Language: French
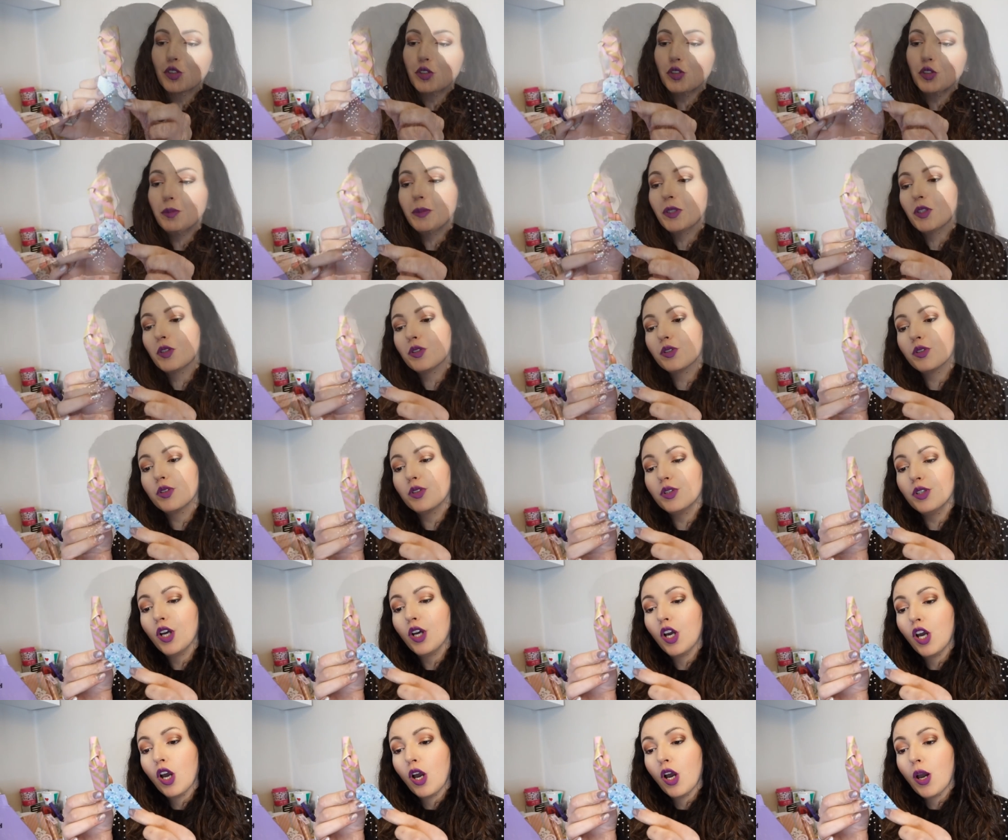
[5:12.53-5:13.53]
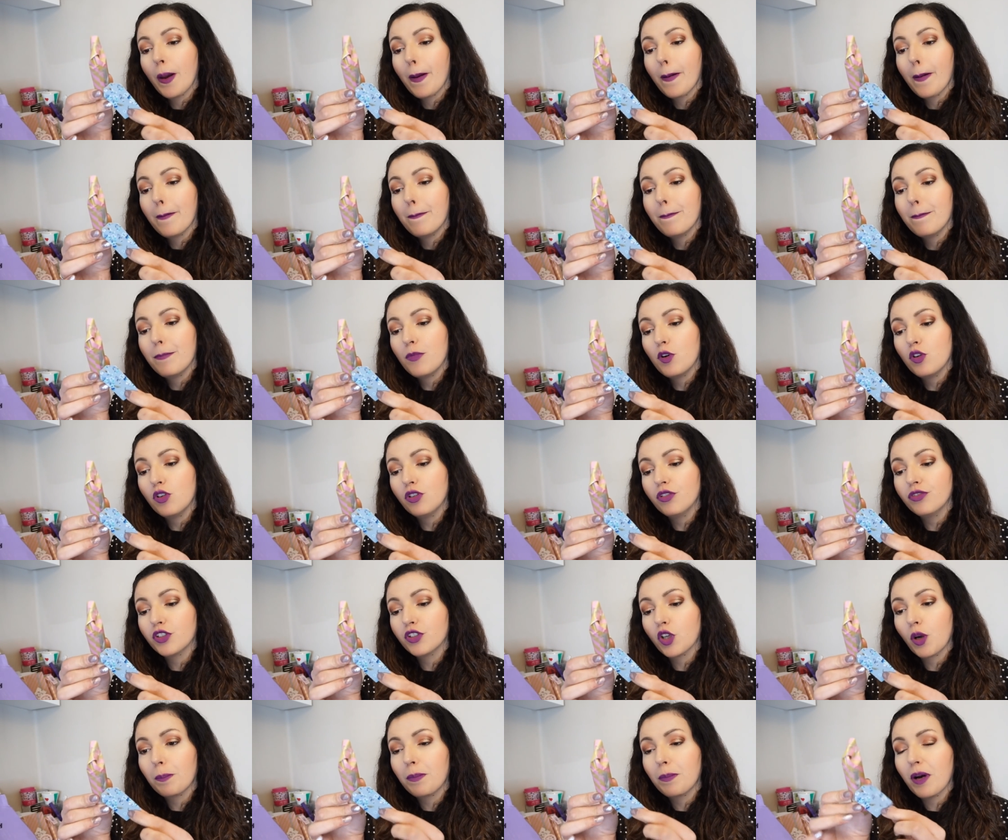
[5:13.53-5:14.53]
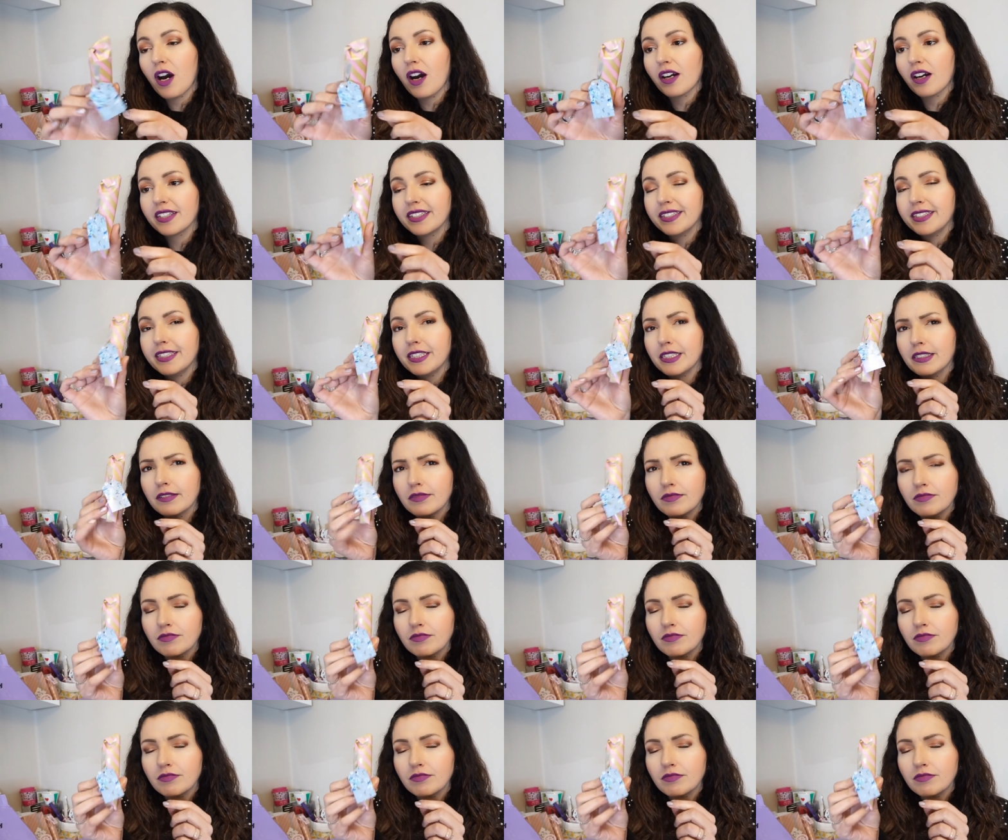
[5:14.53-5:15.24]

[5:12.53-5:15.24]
numéro 2, Move Your Body.